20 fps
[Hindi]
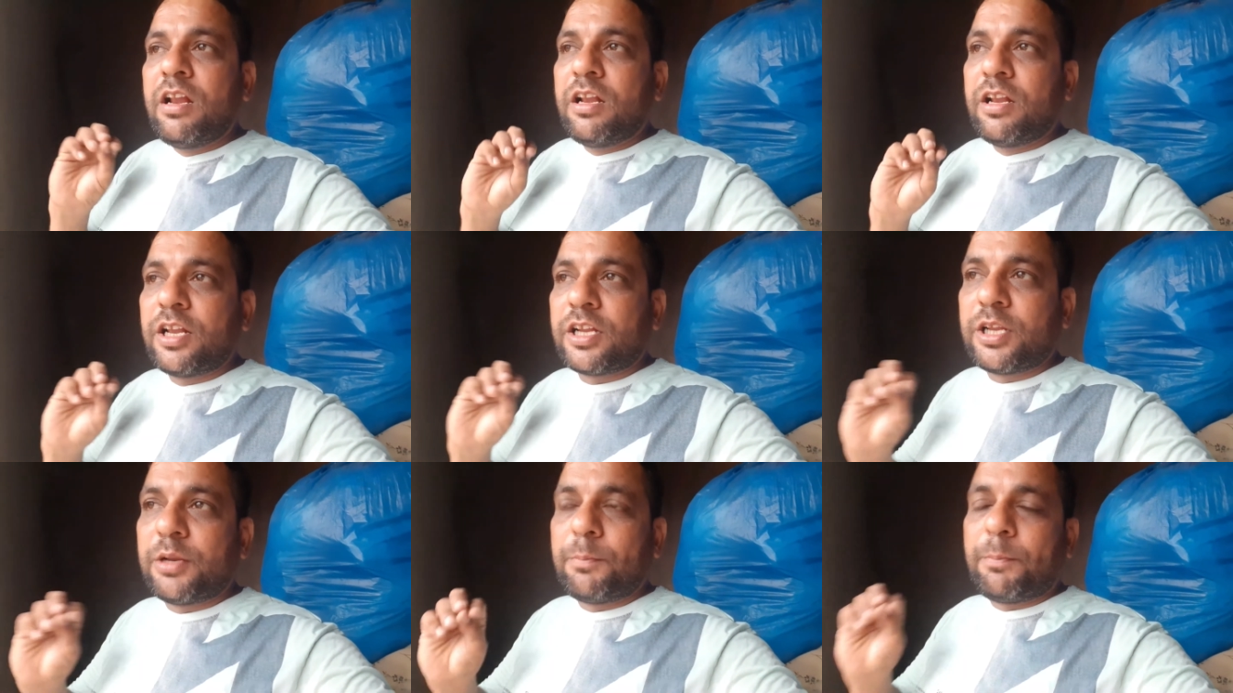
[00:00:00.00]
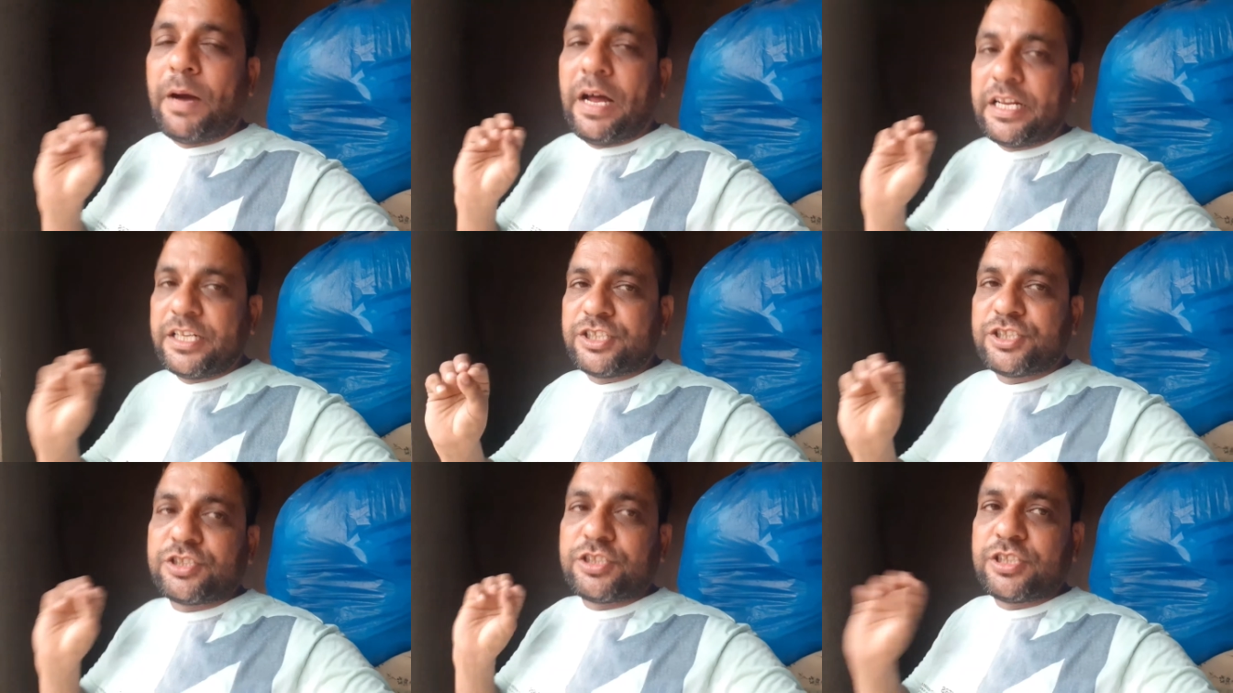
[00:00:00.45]
लेकिन
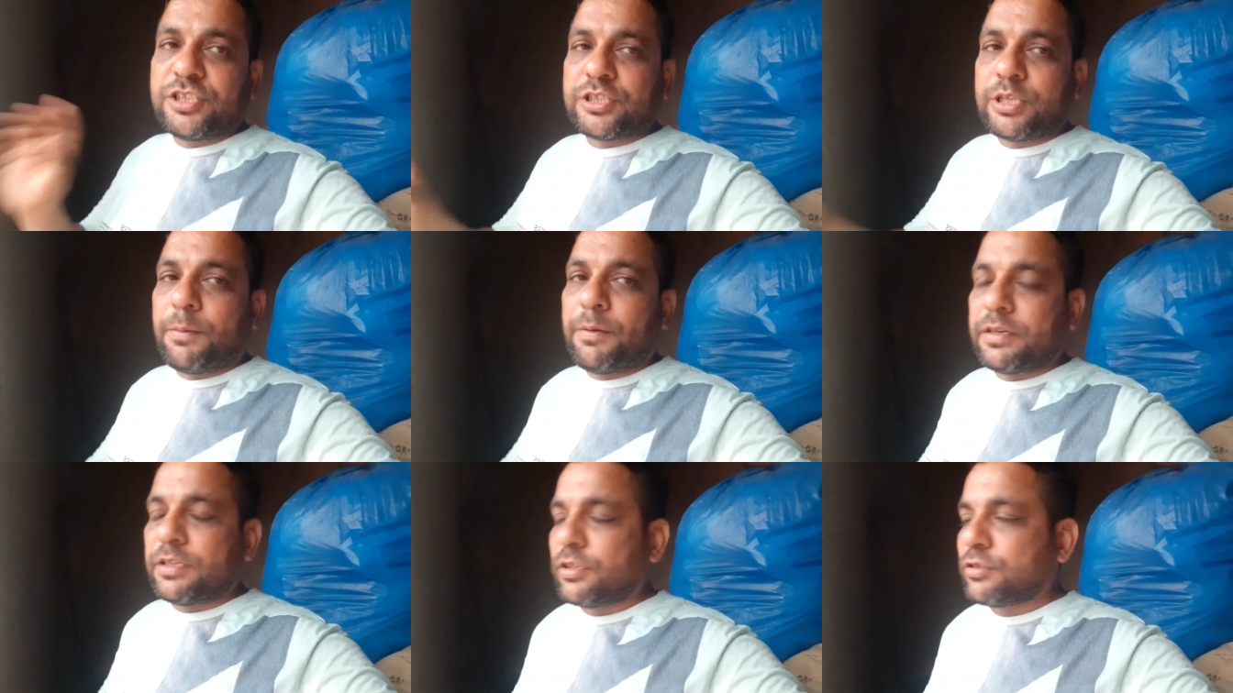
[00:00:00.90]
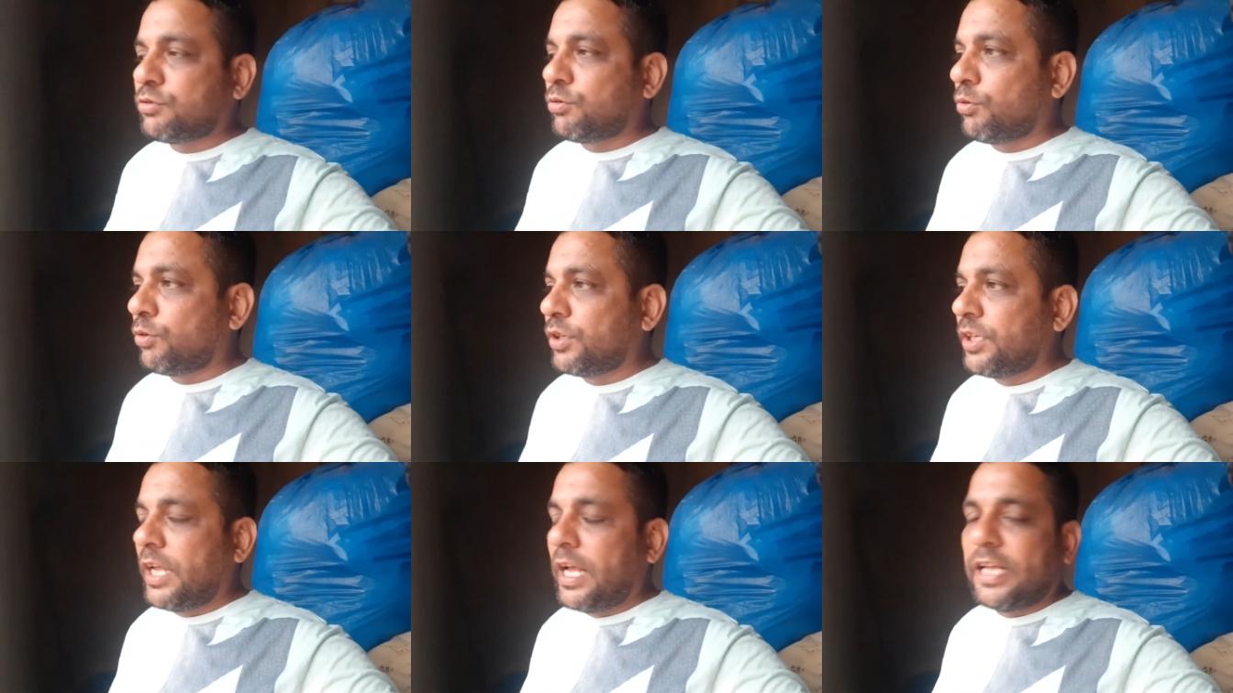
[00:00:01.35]
बारिश इतनी ज़बरदस्त हो
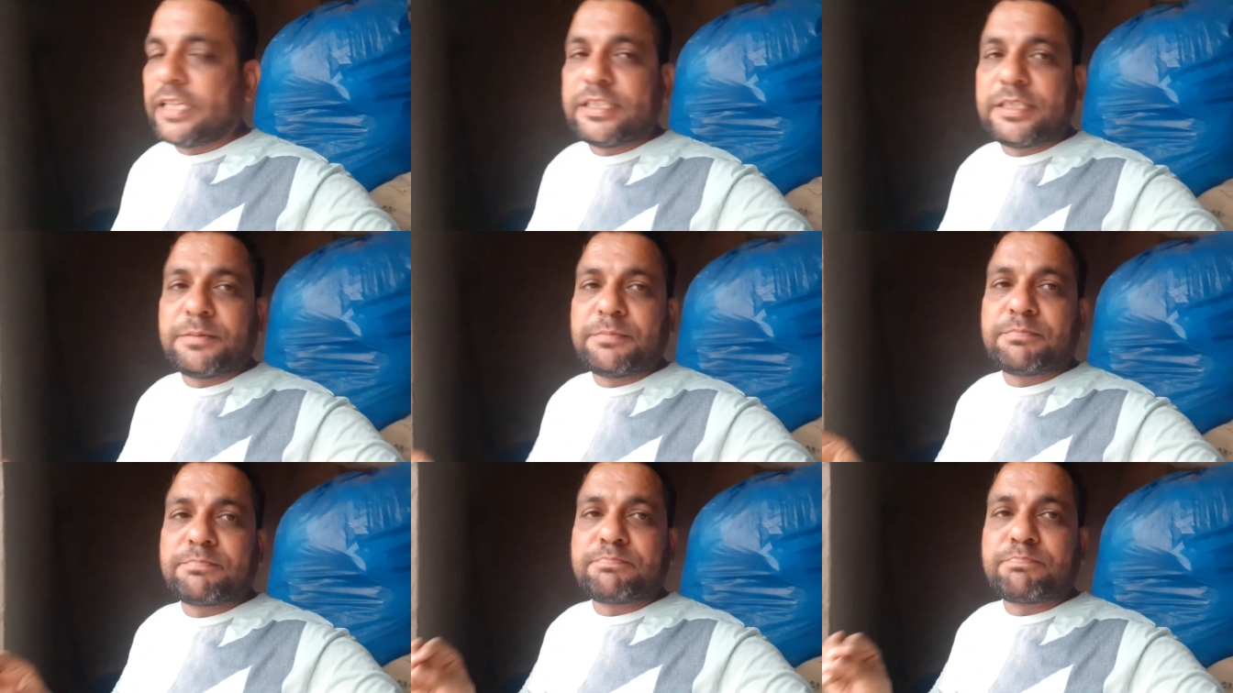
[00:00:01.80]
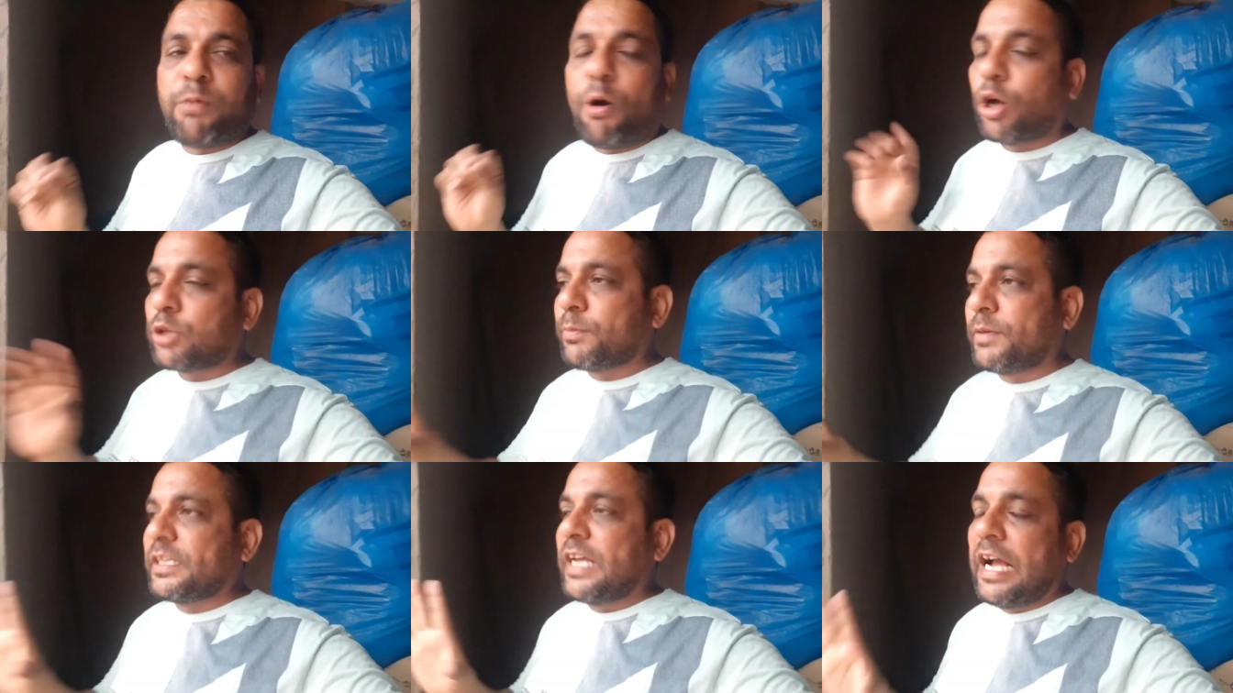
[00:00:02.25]
गई है जी
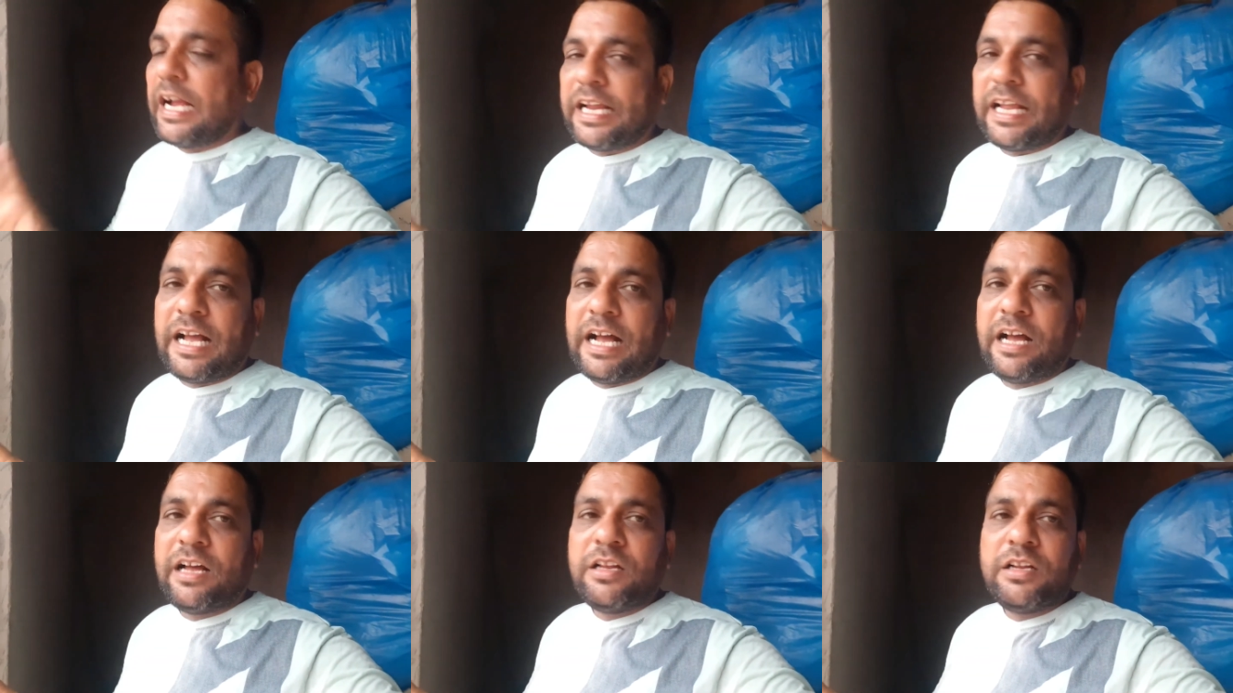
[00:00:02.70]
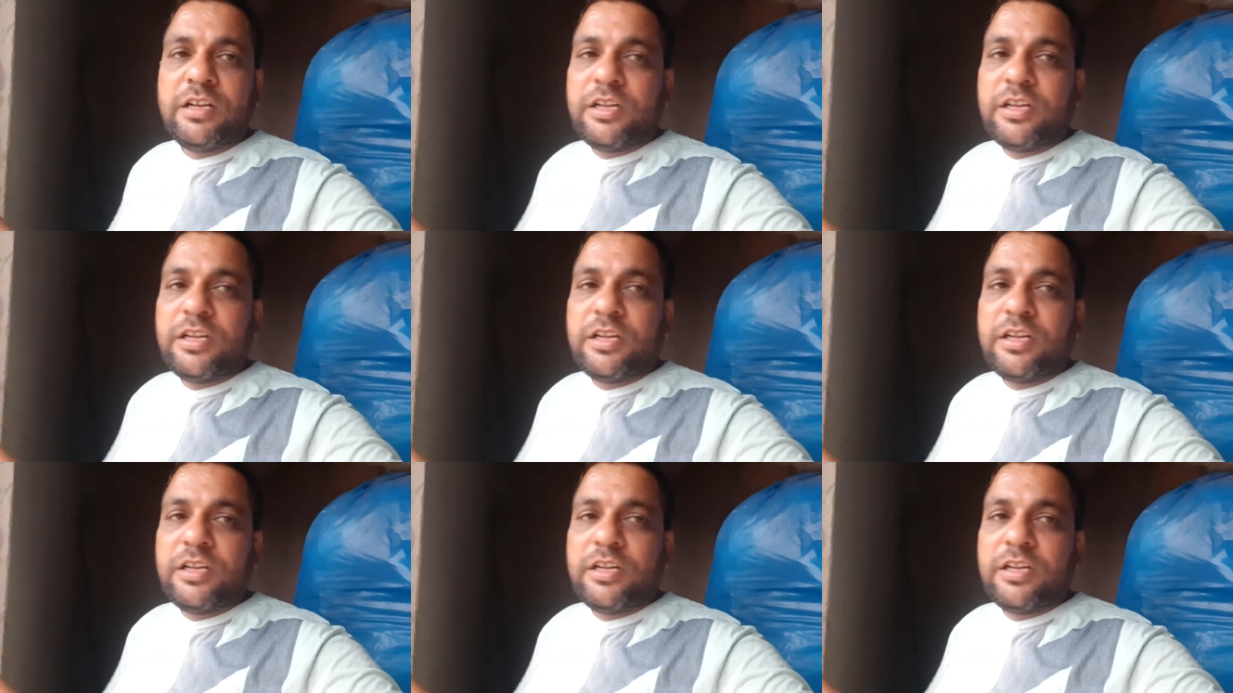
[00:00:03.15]
बहुत मज़ा आ गया